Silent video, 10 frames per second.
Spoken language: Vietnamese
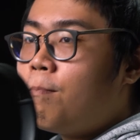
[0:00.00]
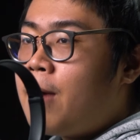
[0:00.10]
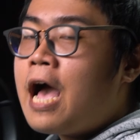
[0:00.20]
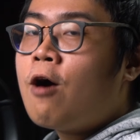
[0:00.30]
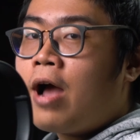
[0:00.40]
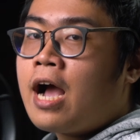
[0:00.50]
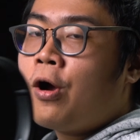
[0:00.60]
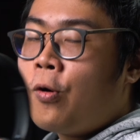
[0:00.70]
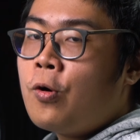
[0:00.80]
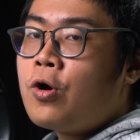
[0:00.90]
Bao
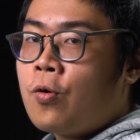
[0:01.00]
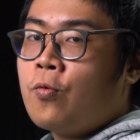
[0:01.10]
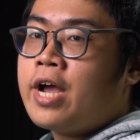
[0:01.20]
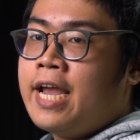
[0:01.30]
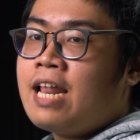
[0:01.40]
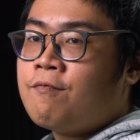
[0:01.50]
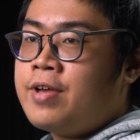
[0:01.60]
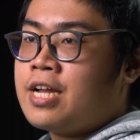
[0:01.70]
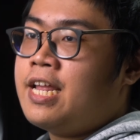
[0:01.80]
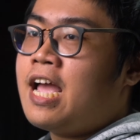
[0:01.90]
ăn uống ngủ nghỉ làm
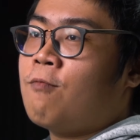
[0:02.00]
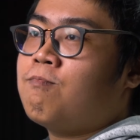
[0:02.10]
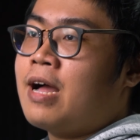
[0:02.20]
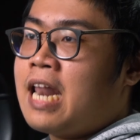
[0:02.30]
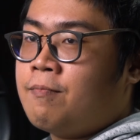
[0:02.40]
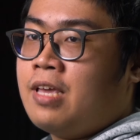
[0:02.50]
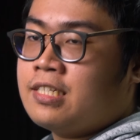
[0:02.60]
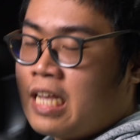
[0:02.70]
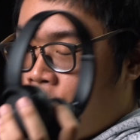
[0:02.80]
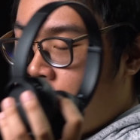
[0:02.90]
việc đi học, bạn làm gì
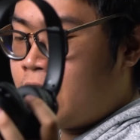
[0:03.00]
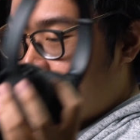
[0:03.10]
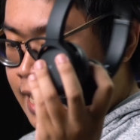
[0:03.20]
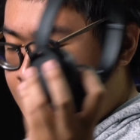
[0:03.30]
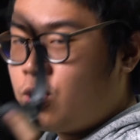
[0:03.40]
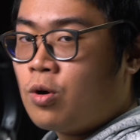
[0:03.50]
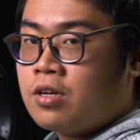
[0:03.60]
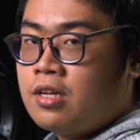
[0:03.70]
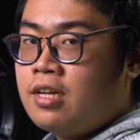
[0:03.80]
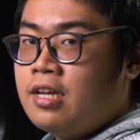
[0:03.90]
sạc một lần xài cả tuần.
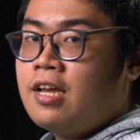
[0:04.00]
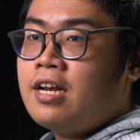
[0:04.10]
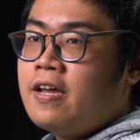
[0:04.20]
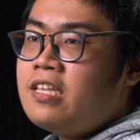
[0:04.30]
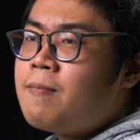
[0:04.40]
Nếu